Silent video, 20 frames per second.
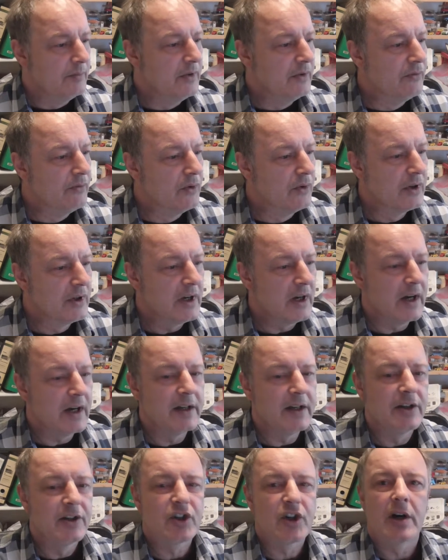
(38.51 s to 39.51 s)
Mir wurde
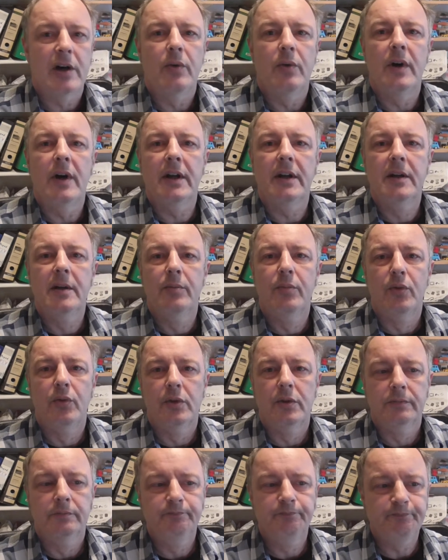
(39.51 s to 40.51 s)
eine Chow
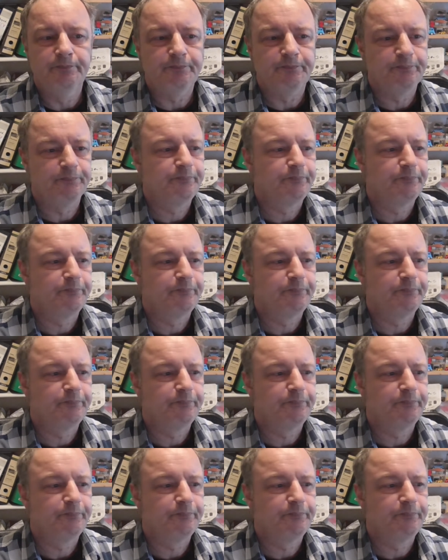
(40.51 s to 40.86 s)
angeboten